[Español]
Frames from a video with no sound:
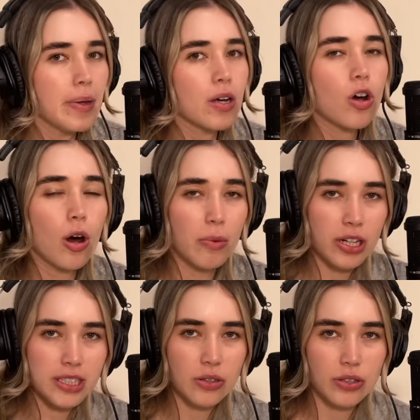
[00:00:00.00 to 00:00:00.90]
cómo
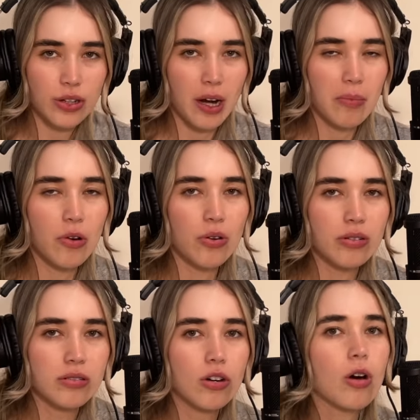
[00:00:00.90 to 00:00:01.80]
recibo yo el amor,
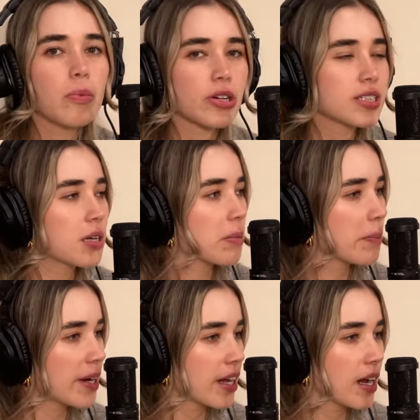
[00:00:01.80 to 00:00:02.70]
cómo recibe mi
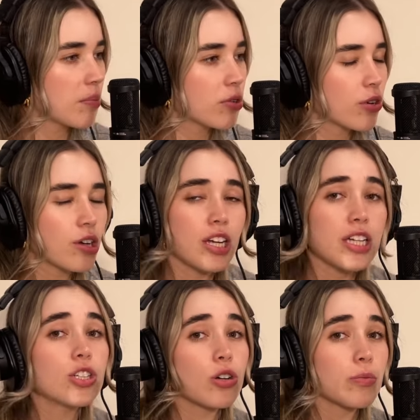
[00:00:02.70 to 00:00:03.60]
pareja el amor y
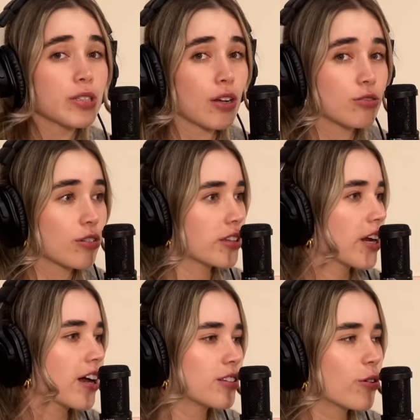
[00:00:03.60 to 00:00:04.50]
yo cómo se lo estoy
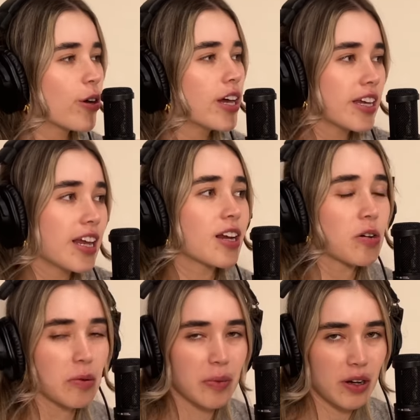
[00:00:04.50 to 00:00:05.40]
entregando y él
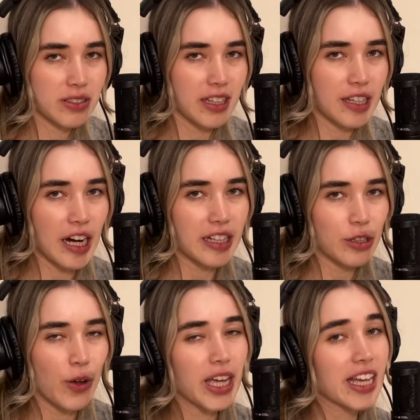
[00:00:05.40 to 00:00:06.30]
cómo me lo está
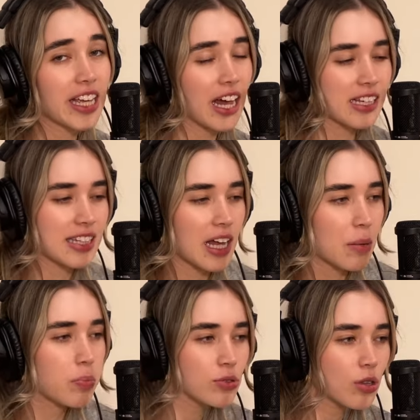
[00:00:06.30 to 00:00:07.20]
entregando y hasta qué
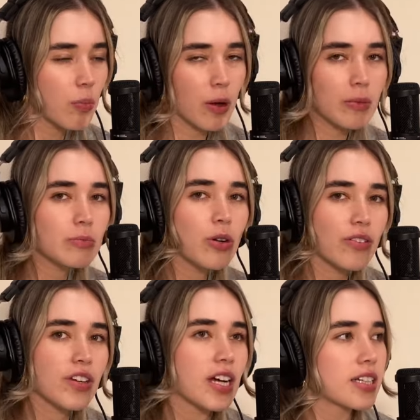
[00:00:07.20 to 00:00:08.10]
punto podemos
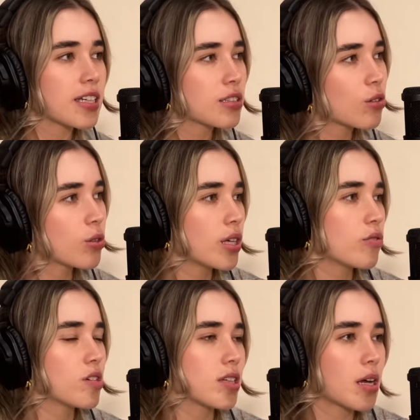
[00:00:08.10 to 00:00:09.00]
modificar esas cosas o
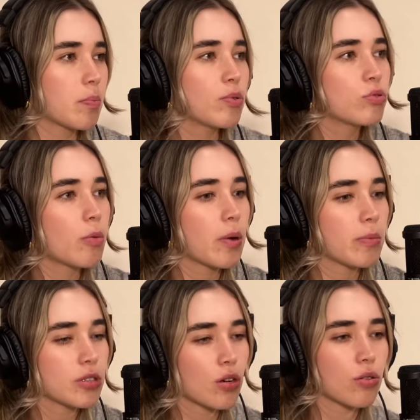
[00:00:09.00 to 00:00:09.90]
hasta qué punto
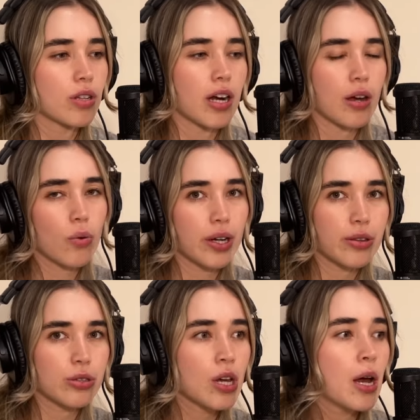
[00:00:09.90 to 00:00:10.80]
podemos encontrar
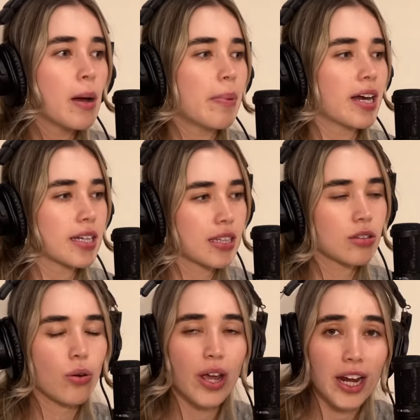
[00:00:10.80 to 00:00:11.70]
acuerdos para que
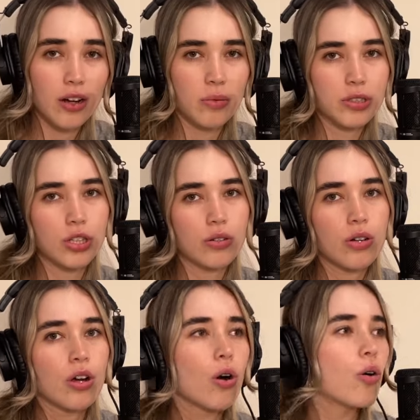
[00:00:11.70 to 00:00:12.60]
tanto él como yo
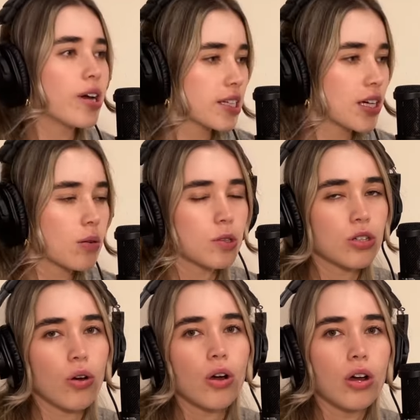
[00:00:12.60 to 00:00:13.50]
o ella como
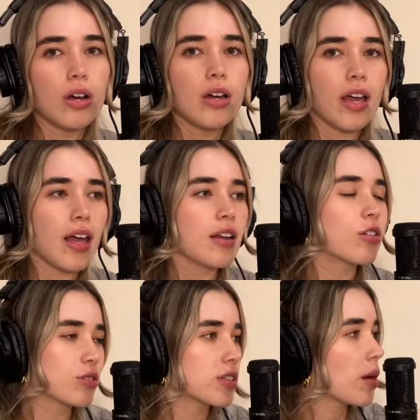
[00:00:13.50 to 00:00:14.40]
yo
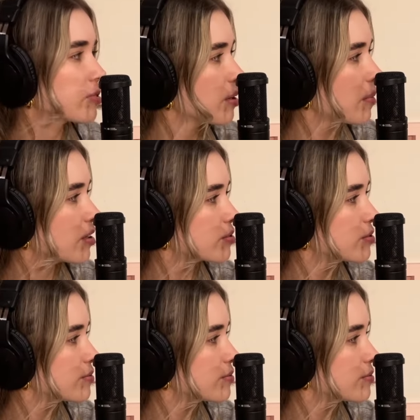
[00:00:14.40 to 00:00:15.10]
nos sintamos amados.